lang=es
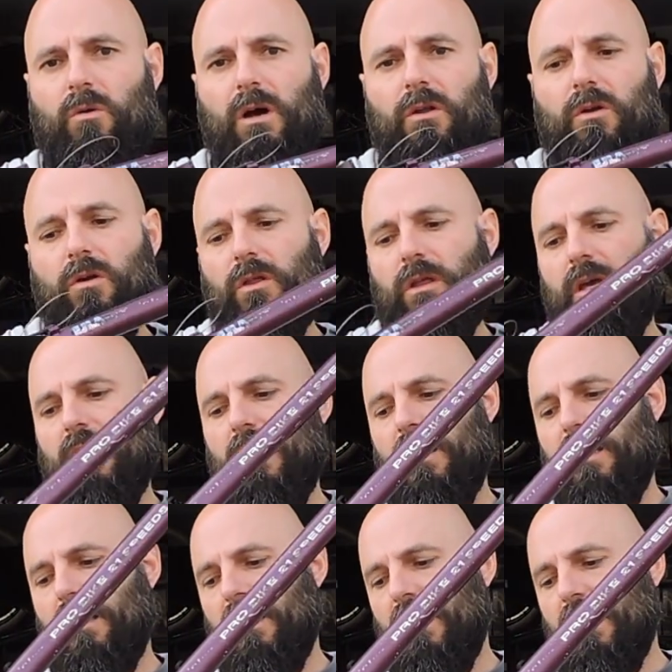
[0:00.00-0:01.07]
Cuadro
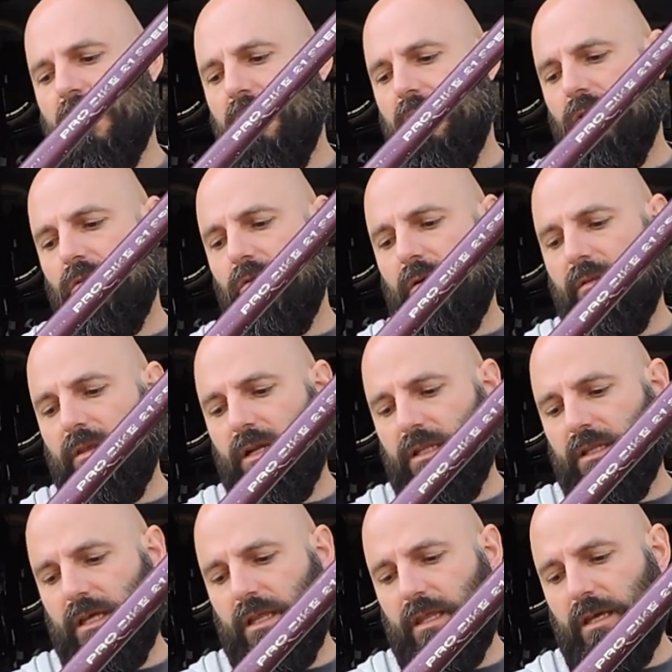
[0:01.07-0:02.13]
de acero de una
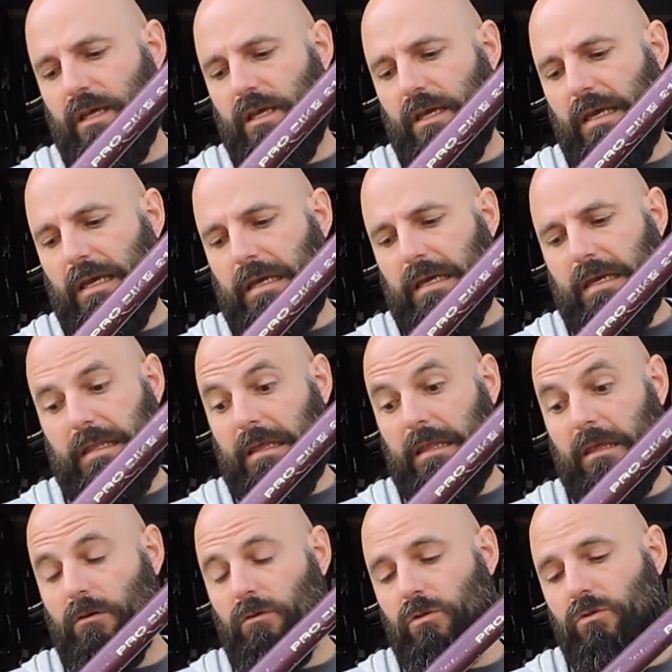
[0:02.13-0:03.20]
bicicleta de
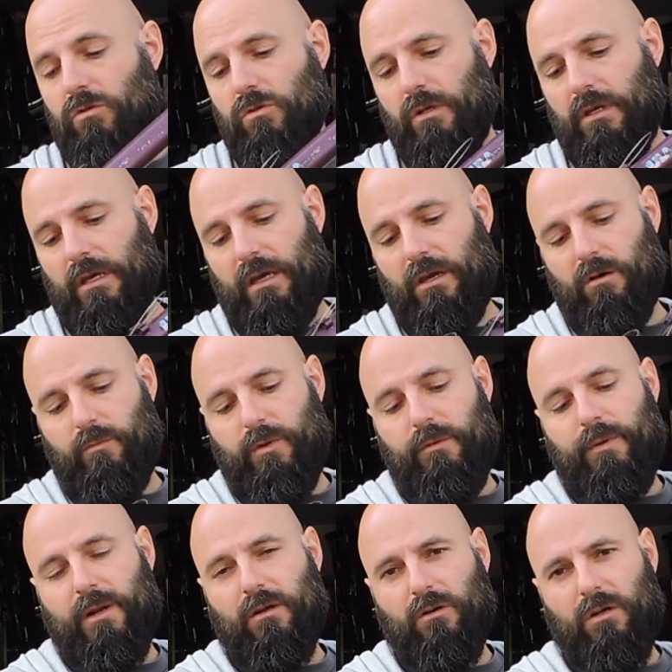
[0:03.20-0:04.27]
10 euros que compré
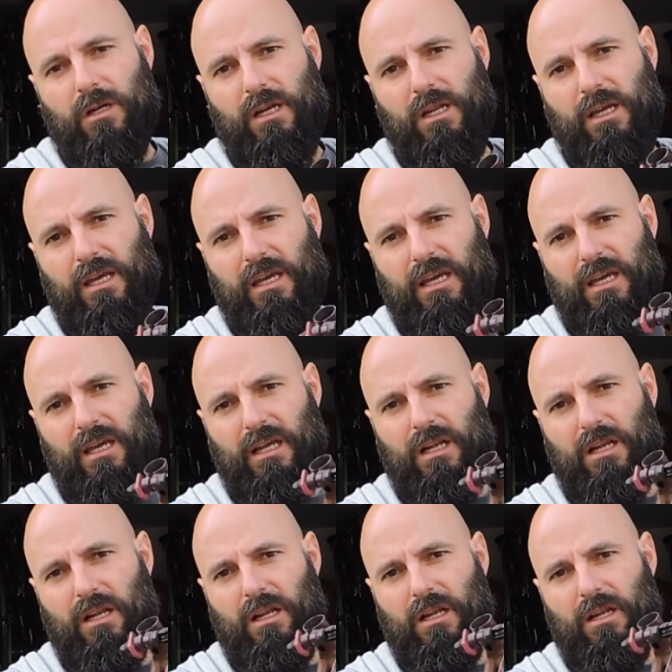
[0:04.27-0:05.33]
para cogerle
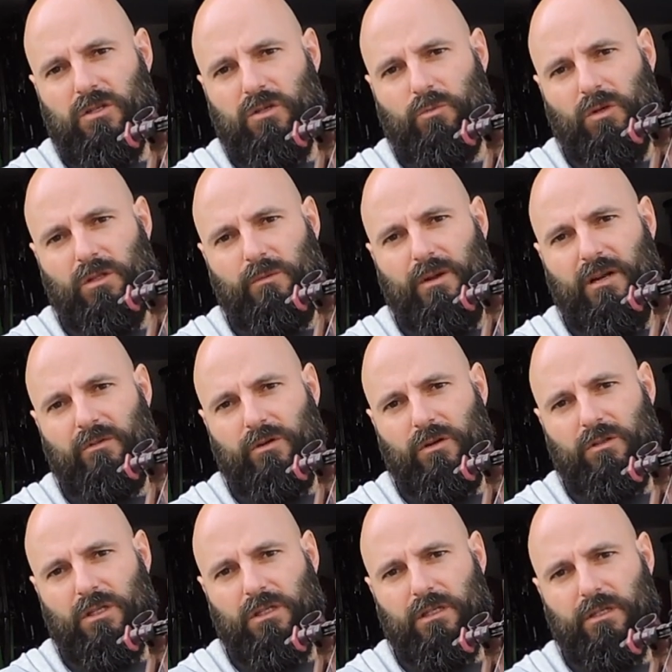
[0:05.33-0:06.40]
el soporte para el freno
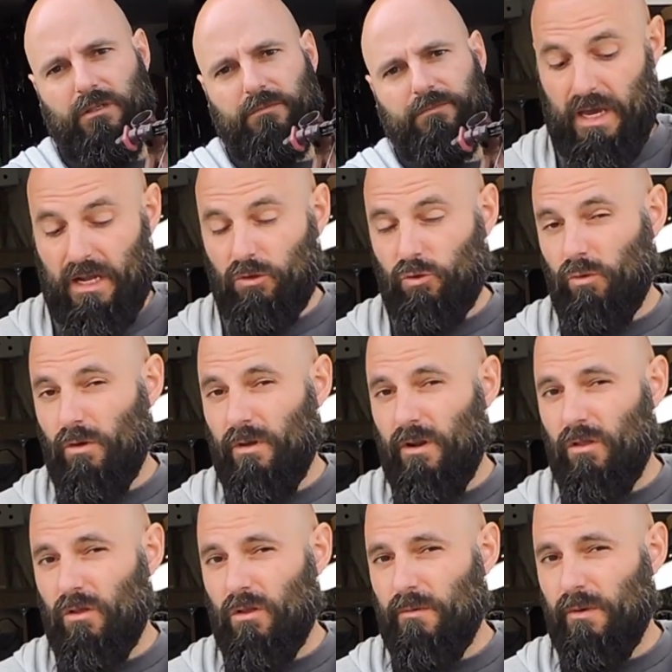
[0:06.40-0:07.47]
trasero. El tubo de
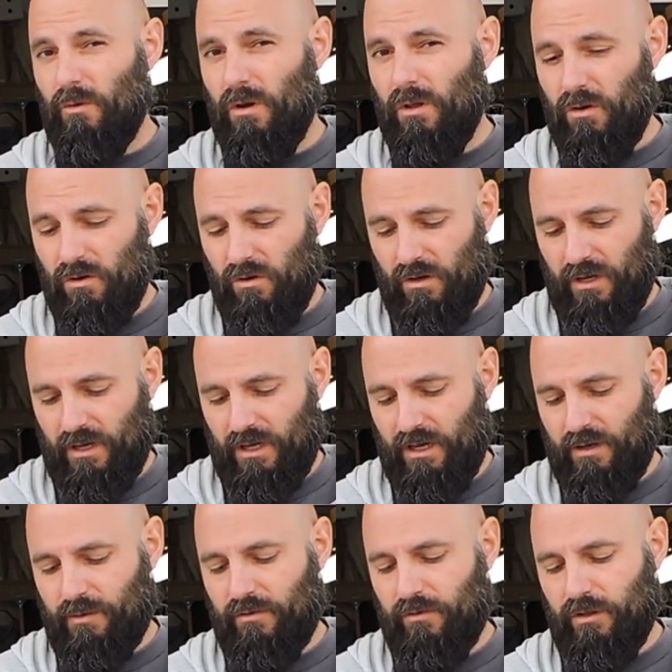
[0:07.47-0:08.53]
dirección de mi cuadro
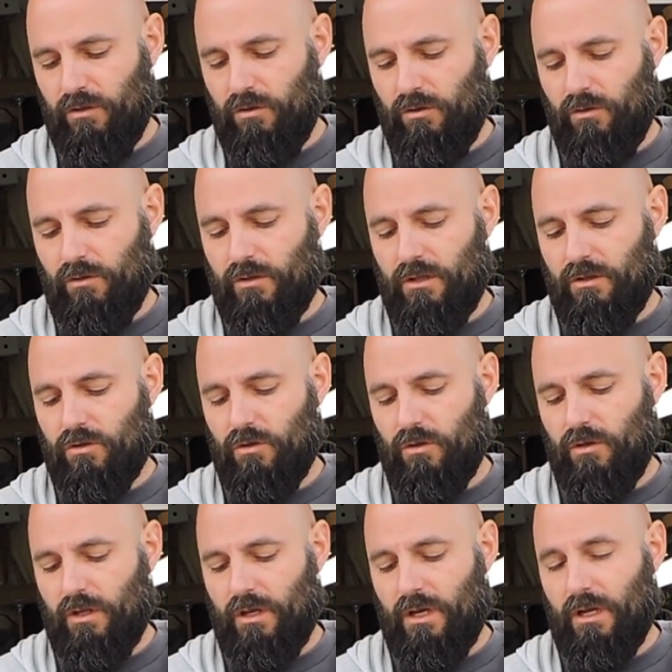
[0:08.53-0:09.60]
encaja perfecto dentro
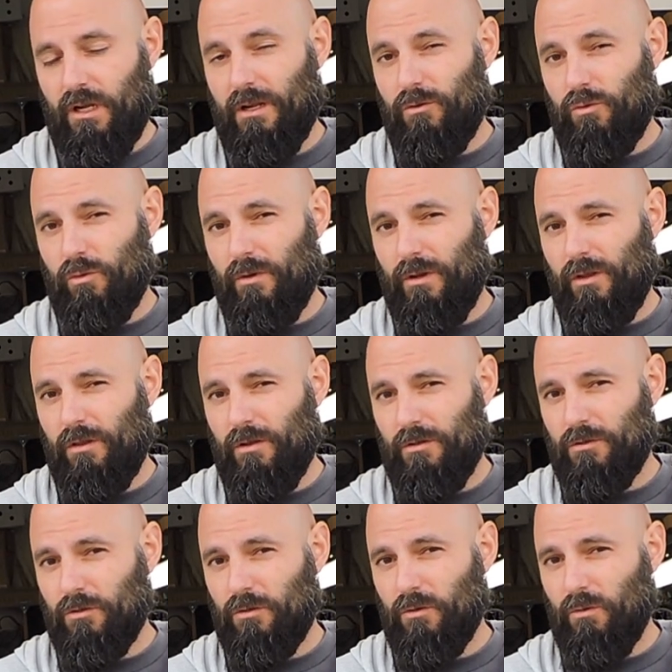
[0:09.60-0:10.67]
del tubo de dirección de
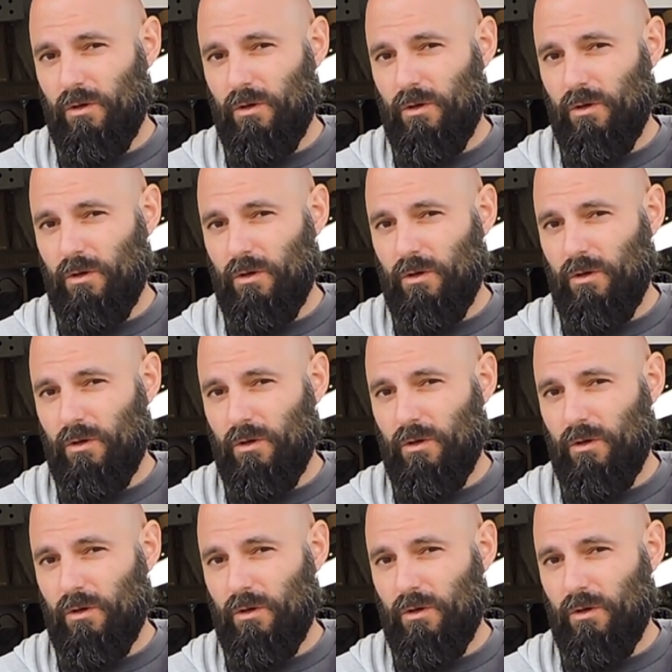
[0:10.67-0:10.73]
este otro